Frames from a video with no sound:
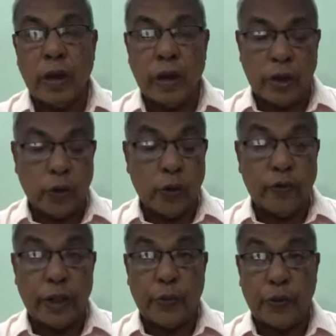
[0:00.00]
இன்றைக்கு ஒரு
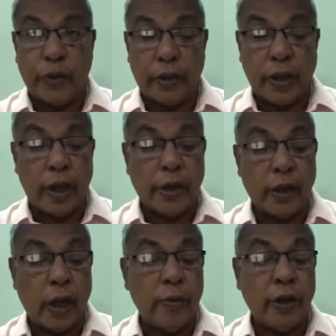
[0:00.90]
வேத பகுதியை
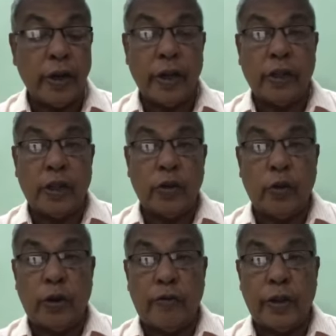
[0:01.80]
தியானிக்கலாம் இன்றைக்கு தெரிந்து
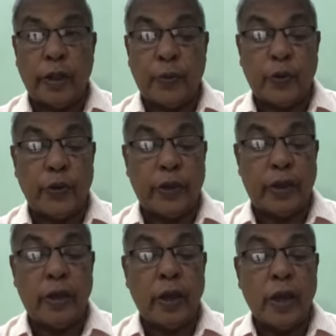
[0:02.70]
கொண்ட வேத பகுதி
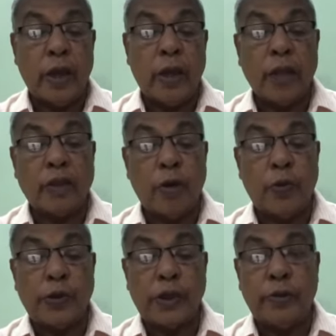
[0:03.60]
யாத்ரா
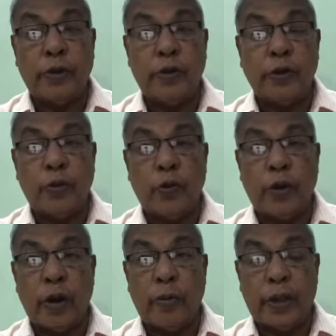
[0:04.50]
புசம் இருபத்தி
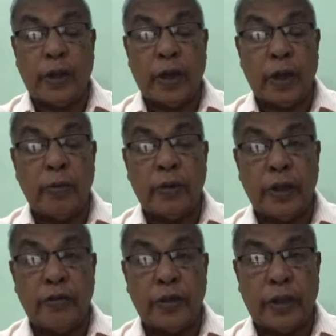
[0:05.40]
மூன்றாம் அதிகாரம்
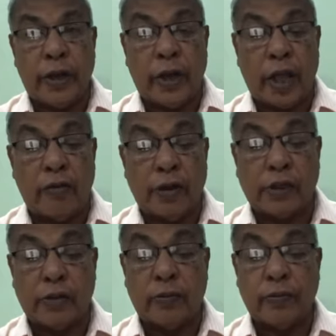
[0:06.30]
இருபத்தி ரெண்டாவது வசனம்